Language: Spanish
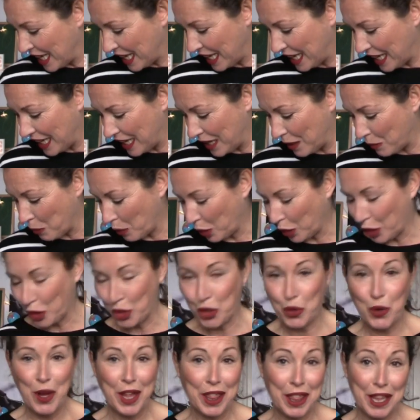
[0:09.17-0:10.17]
y bueno,
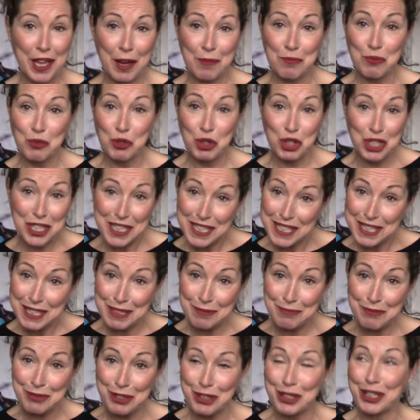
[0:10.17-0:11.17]
yo hacía
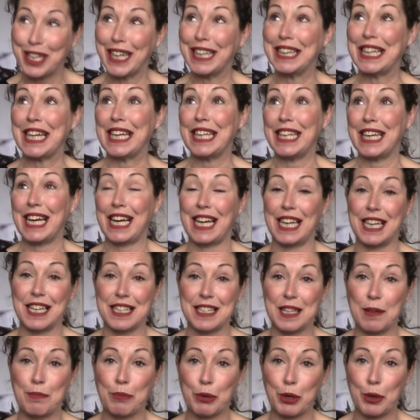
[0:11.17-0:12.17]
muchísimo que tenía
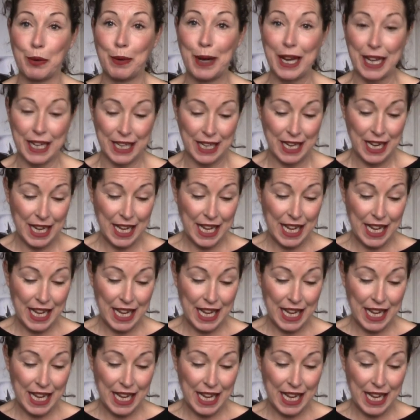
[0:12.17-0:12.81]
ganas de probar